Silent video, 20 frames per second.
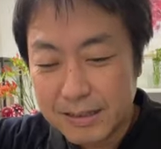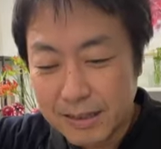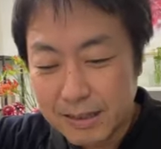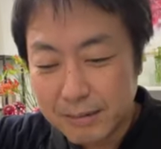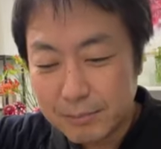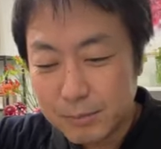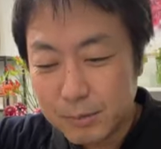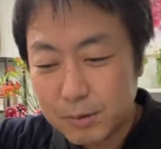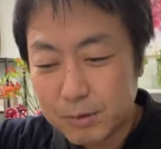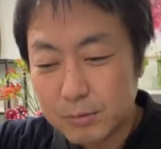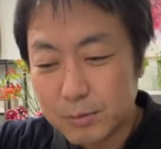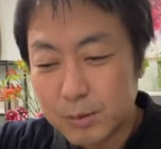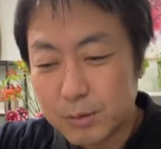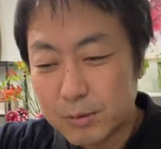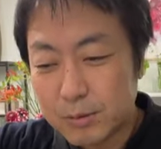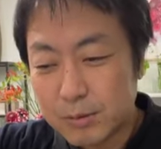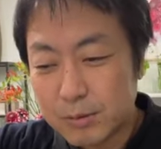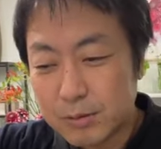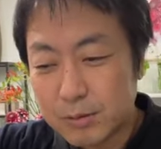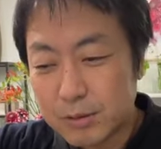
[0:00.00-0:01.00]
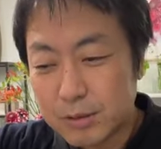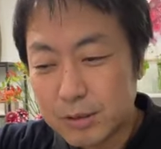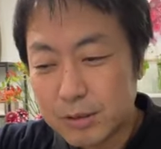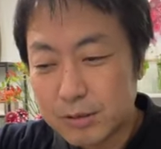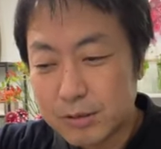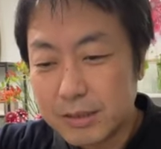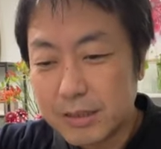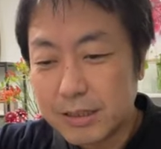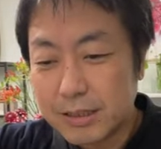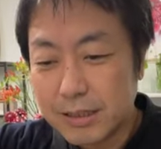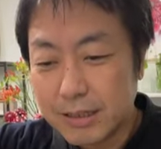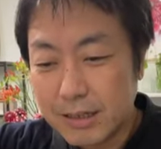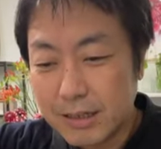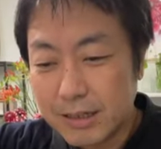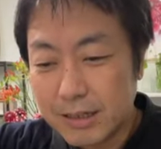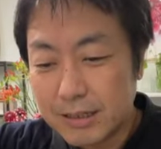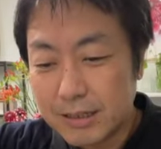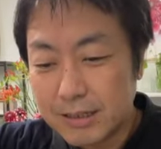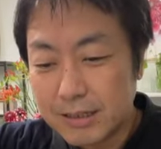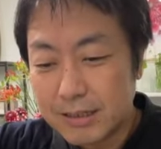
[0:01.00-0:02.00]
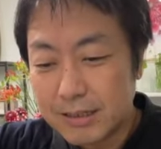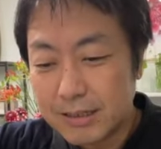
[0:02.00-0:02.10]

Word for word: ね僕も本腰を入れてね